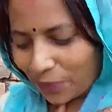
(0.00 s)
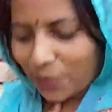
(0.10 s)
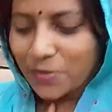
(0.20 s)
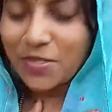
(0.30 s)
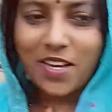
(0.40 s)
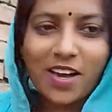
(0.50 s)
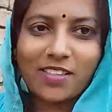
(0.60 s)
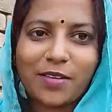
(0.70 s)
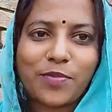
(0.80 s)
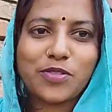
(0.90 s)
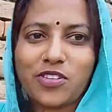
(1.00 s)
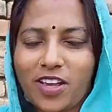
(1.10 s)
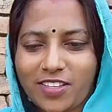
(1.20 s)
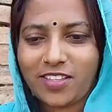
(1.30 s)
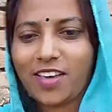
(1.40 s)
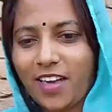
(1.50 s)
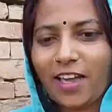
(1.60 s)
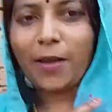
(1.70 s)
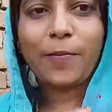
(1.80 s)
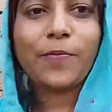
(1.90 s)
तुमने मुझे यहाँ तक पहुँचा ही दिया
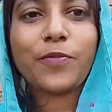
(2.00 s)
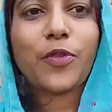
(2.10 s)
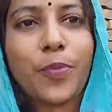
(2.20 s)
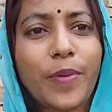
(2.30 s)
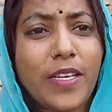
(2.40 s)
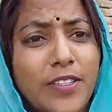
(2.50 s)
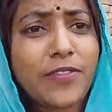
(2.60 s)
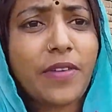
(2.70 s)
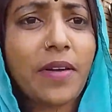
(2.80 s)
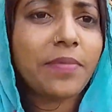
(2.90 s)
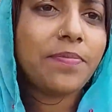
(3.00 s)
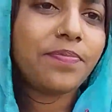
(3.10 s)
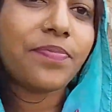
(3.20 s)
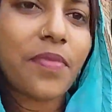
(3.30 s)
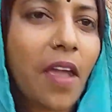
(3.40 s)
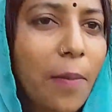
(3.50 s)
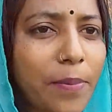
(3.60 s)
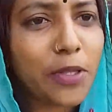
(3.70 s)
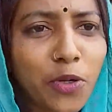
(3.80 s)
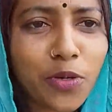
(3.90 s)
है तो प्लीज़ फ्रेंड अब
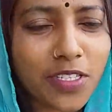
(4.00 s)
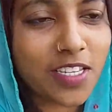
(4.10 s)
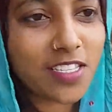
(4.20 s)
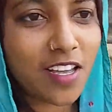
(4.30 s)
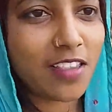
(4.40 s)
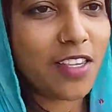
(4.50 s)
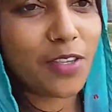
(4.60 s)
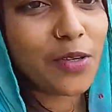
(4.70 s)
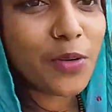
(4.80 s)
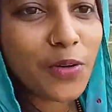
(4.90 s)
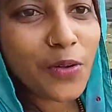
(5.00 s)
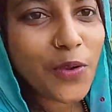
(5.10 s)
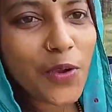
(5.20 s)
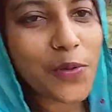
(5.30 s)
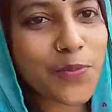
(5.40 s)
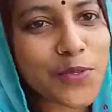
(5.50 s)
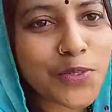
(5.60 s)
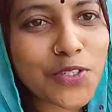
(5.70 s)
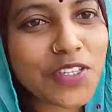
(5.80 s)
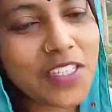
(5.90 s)
भी थोड़ा सा साथ दे दो मुझे
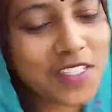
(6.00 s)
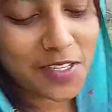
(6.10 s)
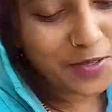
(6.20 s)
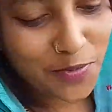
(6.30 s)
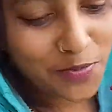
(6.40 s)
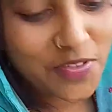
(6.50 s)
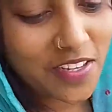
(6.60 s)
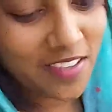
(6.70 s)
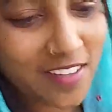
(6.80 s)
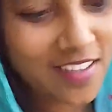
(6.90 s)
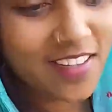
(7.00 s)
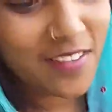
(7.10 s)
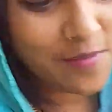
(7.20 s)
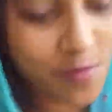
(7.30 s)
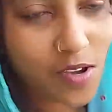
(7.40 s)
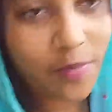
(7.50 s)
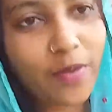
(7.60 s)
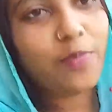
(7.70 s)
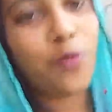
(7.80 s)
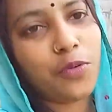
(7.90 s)
कुछ नहीं चाहिए तुमसे मैं
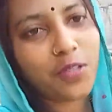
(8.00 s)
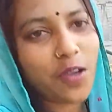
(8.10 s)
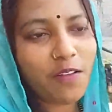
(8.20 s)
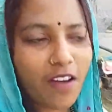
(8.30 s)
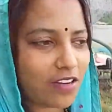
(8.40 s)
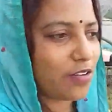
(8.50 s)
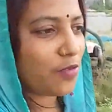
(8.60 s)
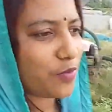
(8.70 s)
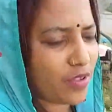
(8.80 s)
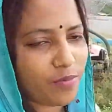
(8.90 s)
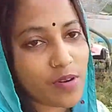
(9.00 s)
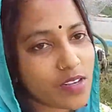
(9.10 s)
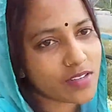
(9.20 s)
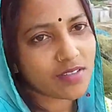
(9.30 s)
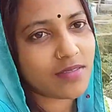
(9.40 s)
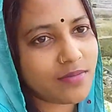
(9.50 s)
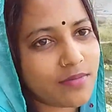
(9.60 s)
आपके बहुत ही आभारी रहूँगी प्लीज़